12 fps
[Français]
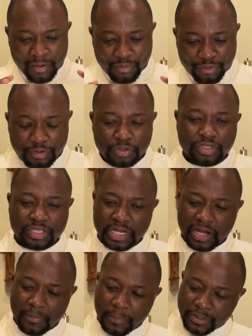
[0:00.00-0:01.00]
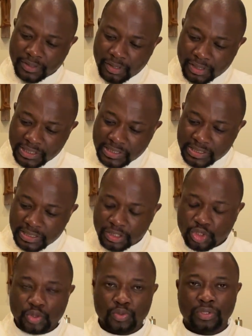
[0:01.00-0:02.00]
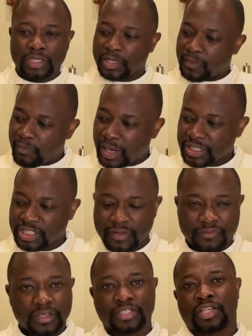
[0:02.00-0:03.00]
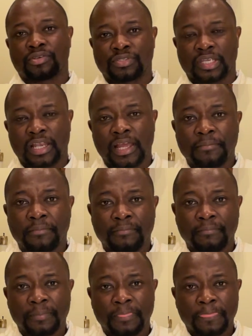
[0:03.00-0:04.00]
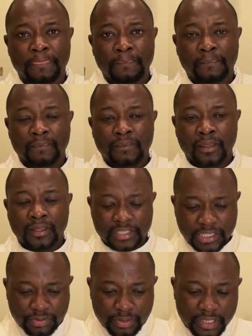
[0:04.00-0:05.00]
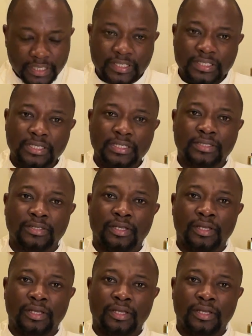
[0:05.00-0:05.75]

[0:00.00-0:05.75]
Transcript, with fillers: vu cela pendant les six jours qu'il marchait vers Jérusalem, Jésus décide